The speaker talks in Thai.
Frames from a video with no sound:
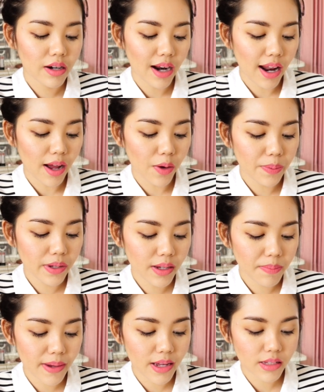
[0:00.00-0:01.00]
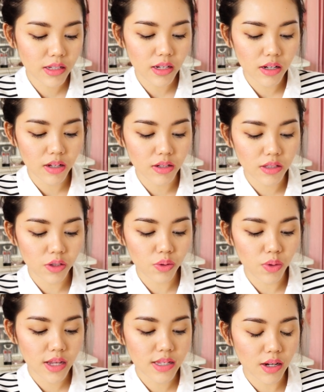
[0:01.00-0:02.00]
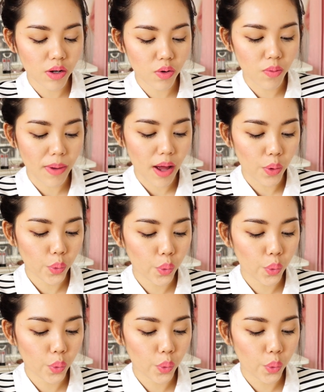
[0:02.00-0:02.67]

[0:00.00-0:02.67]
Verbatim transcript: เราเพิ่งไปเจอเจ้าตัวนี้จากกลุ่มมา